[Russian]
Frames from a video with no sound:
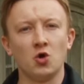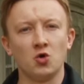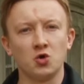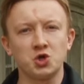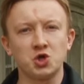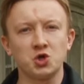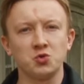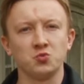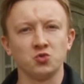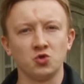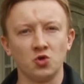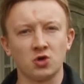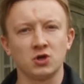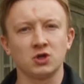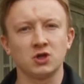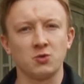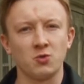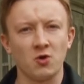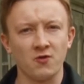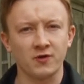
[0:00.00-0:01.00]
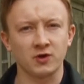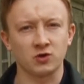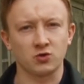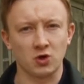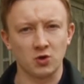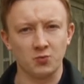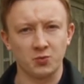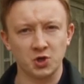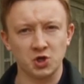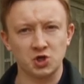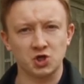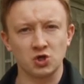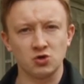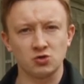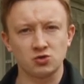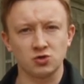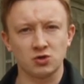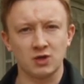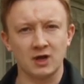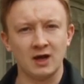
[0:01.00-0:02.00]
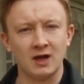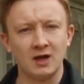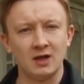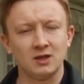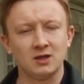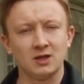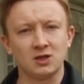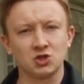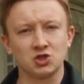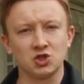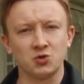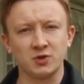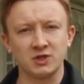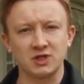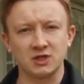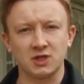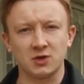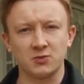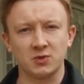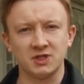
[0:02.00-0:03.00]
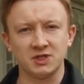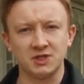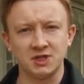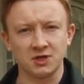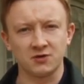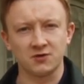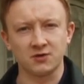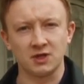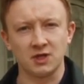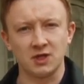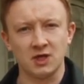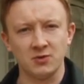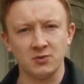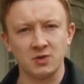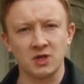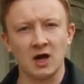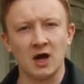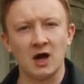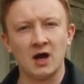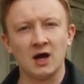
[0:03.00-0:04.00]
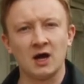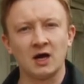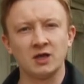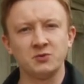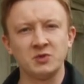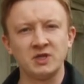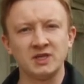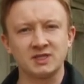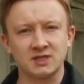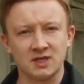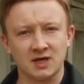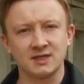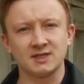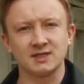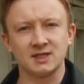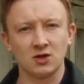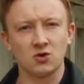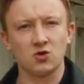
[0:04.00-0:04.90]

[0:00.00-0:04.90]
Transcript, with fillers: очень много домов, которые по решению суда должны быть отремонтированы именно администрацией